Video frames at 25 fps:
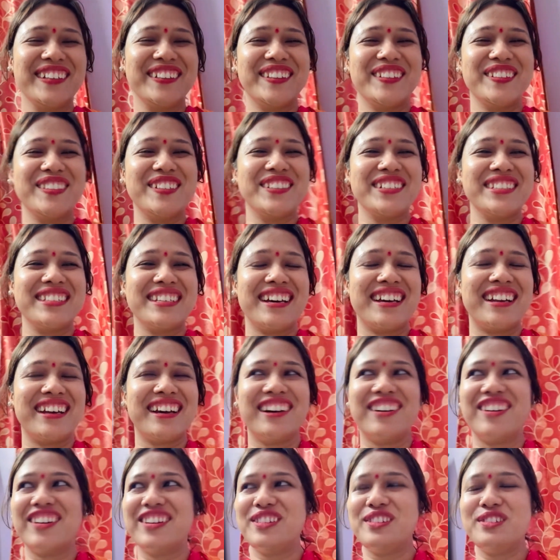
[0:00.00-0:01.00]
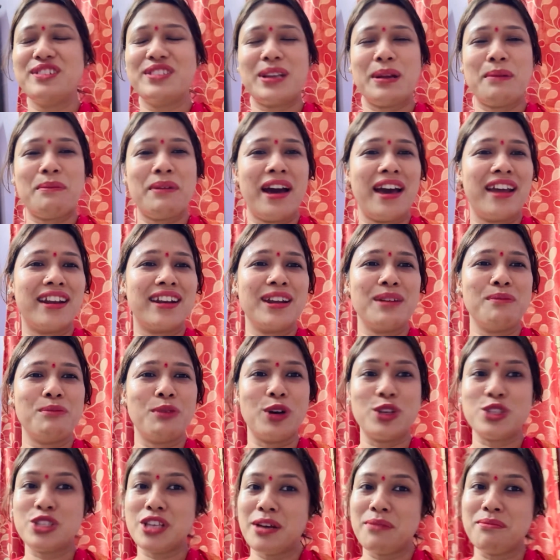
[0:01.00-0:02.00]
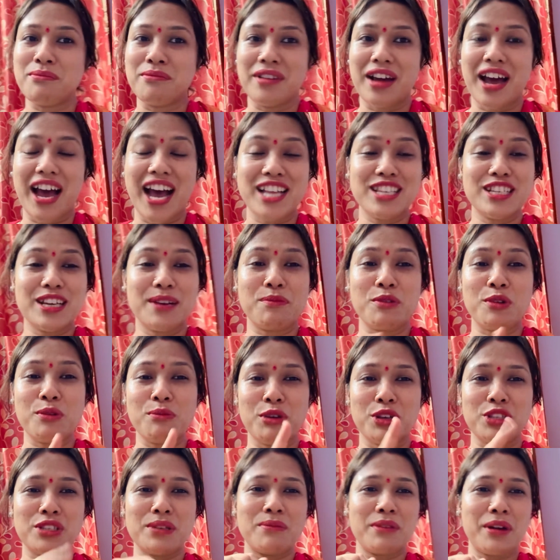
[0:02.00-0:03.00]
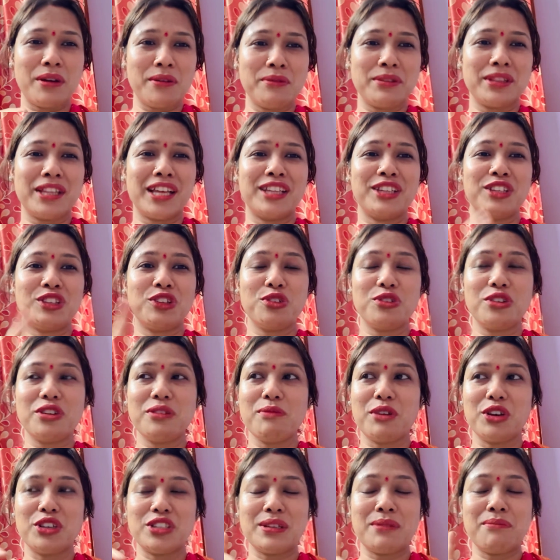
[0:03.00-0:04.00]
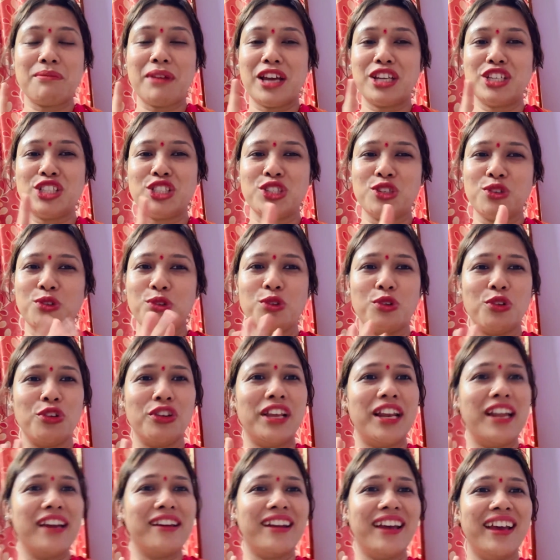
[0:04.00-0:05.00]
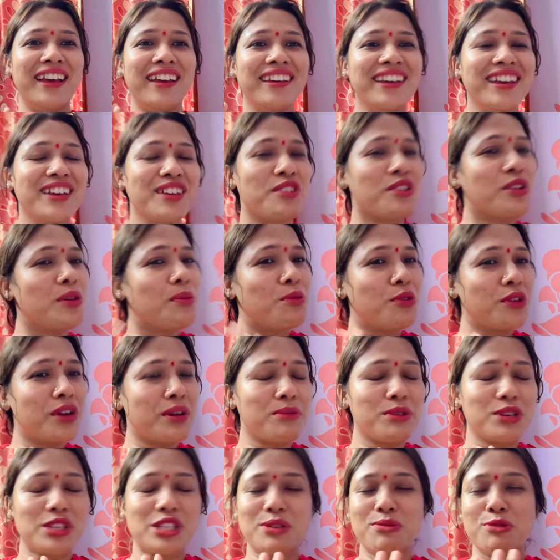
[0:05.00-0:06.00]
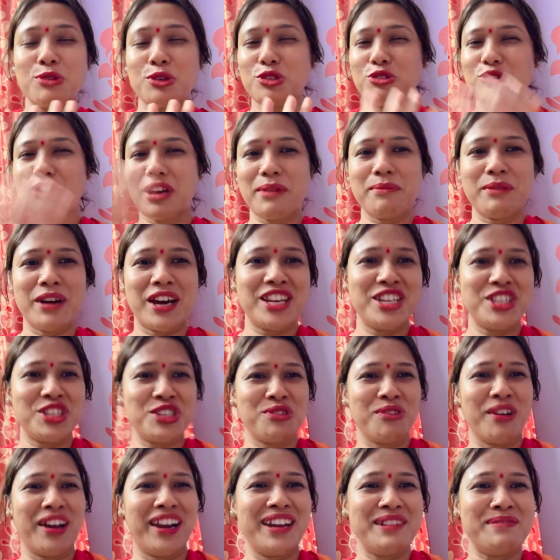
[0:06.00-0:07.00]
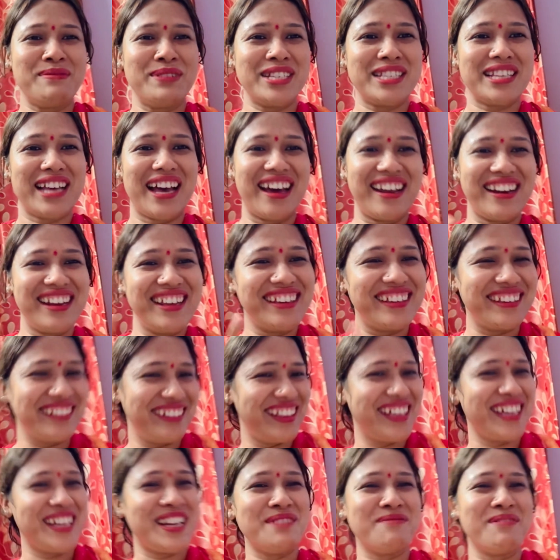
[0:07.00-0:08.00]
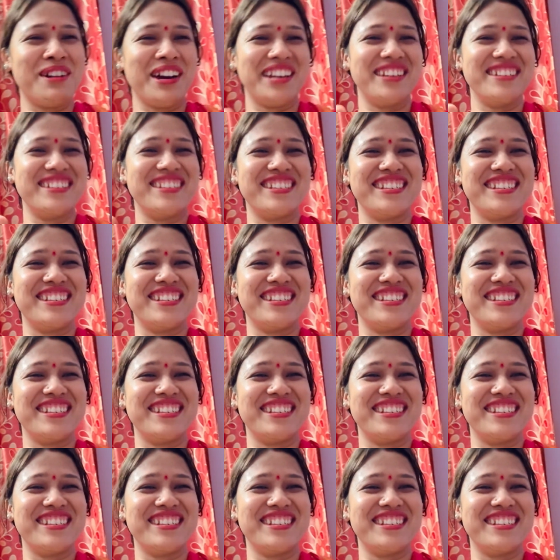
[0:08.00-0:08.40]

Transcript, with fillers: तो सारा और दूसरा बाहर ना मौसम आज आपको मौसम का भी बता देती हूँ कि मौसम बारिश जरूर होगी लग रहा है क्योंकि पूरा मौसम हो चुका है बारिश वाला बस आने की देर है बारिश